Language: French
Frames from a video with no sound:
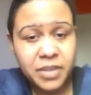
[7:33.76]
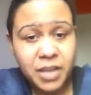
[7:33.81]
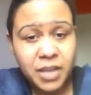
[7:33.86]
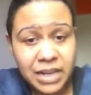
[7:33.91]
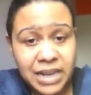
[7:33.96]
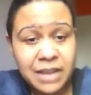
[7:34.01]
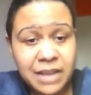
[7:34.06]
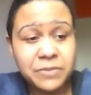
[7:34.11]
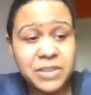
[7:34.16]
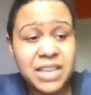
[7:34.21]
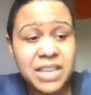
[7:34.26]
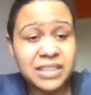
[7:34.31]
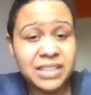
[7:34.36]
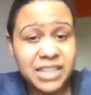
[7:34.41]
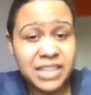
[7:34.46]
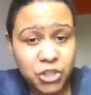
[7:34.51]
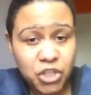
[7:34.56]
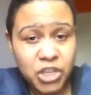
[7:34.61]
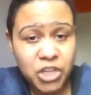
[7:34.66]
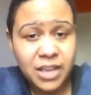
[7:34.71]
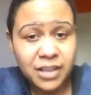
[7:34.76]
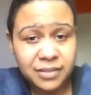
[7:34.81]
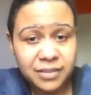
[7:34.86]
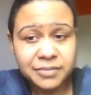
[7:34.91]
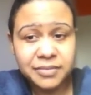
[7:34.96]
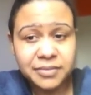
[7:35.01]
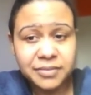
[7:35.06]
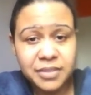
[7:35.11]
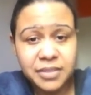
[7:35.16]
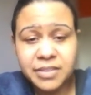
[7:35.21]
La vie est très chère.
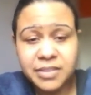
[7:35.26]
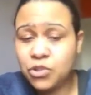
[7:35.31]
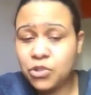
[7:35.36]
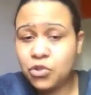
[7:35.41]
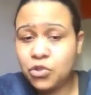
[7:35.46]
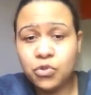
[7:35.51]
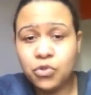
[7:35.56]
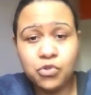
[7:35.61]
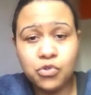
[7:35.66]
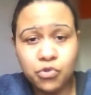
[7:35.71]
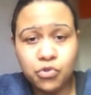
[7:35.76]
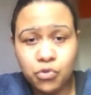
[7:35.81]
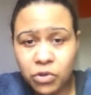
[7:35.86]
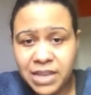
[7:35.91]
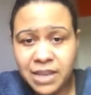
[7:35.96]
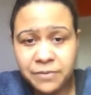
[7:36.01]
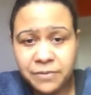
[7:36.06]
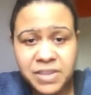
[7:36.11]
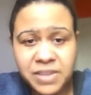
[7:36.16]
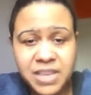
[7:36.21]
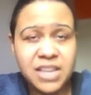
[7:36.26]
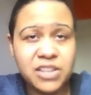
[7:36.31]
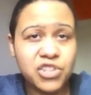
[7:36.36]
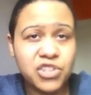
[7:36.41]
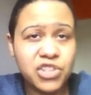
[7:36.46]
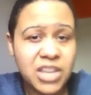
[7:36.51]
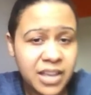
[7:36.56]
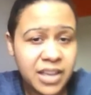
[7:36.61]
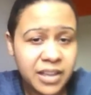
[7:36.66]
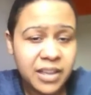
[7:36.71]
Ça, je te jure, la vie est
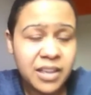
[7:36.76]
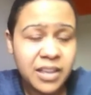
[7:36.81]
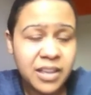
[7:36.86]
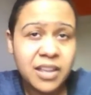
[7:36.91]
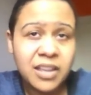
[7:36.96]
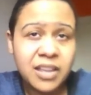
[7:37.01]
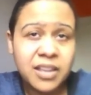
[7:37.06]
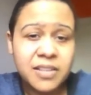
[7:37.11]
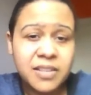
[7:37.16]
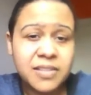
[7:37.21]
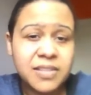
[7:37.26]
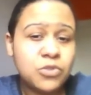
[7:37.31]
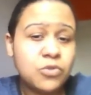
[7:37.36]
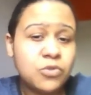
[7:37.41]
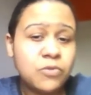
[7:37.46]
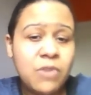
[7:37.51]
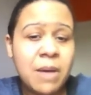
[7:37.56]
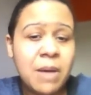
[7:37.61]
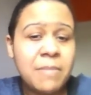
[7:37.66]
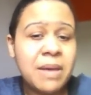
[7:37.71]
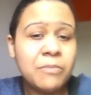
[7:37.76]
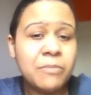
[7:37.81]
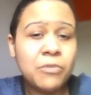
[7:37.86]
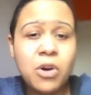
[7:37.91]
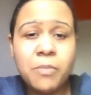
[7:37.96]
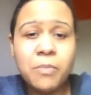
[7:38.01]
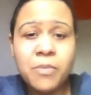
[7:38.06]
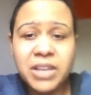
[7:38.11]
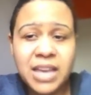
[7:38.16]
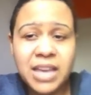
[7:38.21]
chère. Si tu vois même
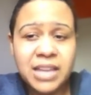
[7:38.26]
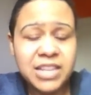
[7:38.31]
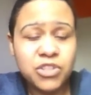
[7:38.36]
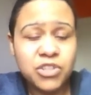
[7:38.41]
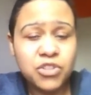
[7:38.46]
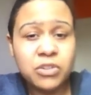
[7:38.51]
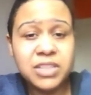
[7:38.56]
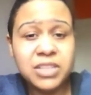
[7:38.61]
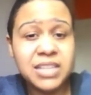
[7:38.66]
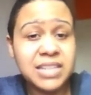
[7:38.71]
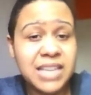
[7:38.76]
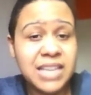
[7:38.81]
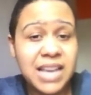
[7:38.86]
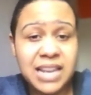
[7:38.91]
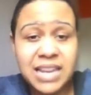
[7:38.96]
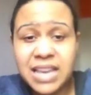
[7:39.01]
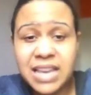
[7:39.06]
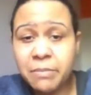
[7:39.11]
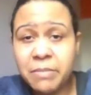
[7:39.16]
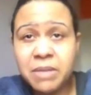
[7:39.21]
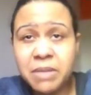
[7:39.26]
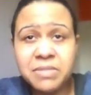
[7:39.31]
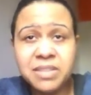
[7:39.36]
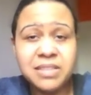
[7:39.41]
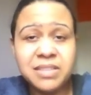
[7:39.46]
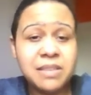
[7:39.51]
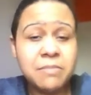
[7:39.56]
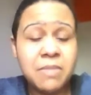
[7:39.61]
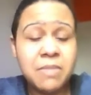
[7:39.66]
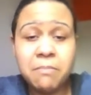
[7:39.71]
comment il y a des gens qui galèrent, même
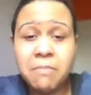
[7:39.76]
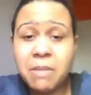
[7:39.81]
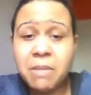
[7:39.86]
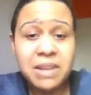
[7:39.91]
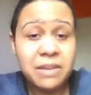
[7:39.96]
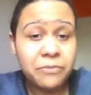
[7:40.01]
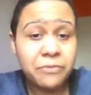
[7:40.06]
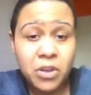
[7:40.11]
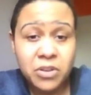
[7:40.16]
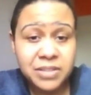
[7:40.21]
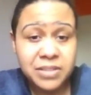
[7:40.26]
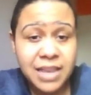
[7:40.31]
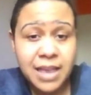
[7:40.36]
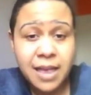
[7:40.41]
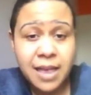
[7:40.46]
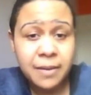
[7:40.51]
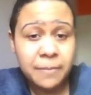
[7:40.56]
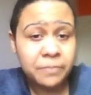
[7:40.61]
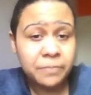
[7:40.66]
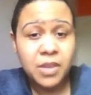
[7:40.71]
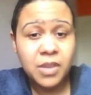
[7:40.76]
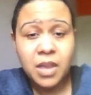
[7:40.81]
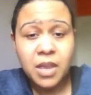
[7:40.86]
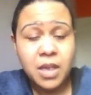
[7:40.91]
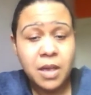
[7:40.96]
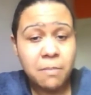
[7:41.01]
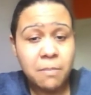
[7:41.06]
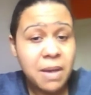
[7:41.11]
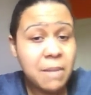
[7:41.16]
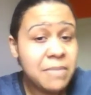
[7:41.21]
ici, même, même les Français, hein,
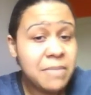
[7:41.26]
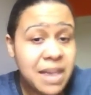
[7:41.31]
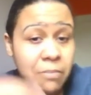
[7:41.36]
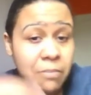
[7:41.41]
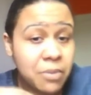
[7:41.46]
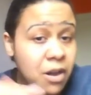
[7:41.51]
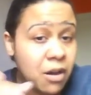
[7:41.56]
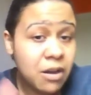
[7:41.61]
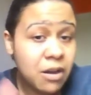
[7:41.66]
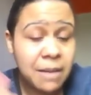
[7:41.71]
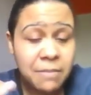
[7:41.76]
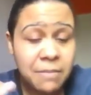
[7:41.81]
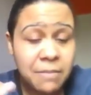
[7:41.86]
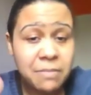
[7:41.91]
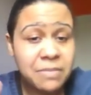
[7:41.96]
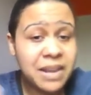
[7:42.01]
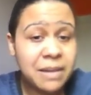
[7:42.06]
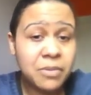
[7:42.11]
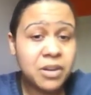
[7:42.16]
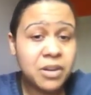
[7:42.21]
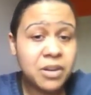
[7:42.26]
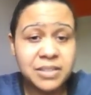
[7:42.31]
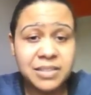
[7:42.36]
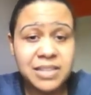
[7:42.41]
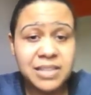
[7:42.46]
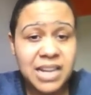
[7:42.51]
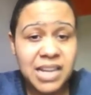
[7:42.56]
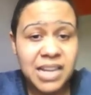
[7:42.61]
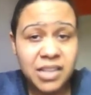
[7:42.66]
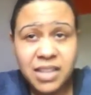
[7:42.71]
même les blancs là, même les blancs
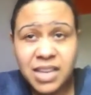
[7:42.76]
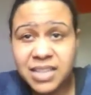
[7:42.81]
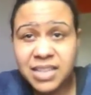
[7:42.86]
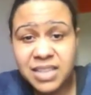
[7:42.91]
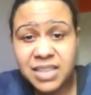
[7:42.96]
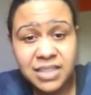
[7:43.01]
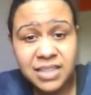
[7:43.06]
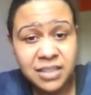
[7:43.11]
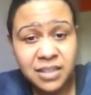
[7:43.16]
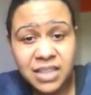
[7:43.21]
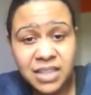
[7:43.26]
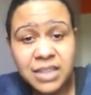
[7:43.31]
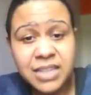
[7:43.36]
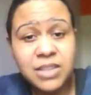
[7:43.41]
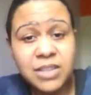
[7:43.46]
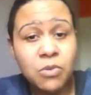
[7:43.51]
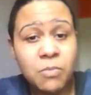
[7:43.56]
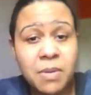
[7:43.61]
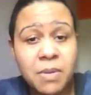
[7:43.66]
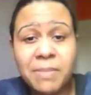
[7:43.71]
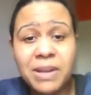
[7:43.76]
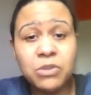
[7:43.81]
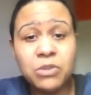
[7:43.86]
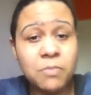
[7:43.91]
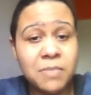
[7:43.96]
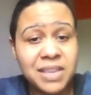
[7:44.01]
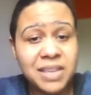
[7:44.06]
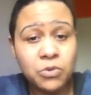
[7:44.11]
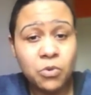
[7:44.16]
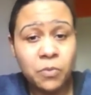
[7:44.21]
ici là, il y en a qui, n'ont même pas
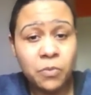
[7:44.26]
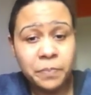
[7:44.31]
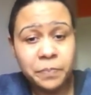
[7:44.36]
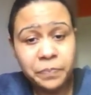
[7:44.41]
de maison.